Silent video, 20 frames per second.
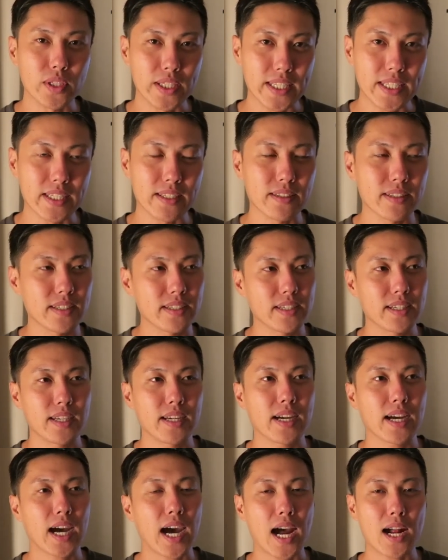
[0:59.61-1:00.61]
うに
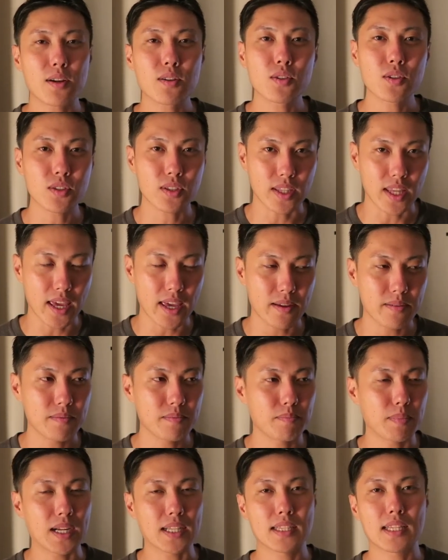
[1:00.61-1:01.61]
軽くて、
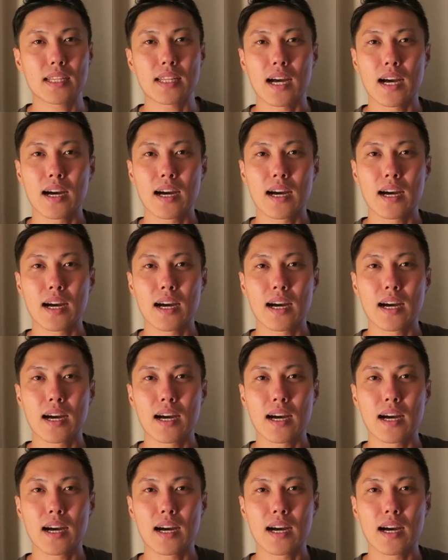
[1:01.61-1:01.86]
まあ、た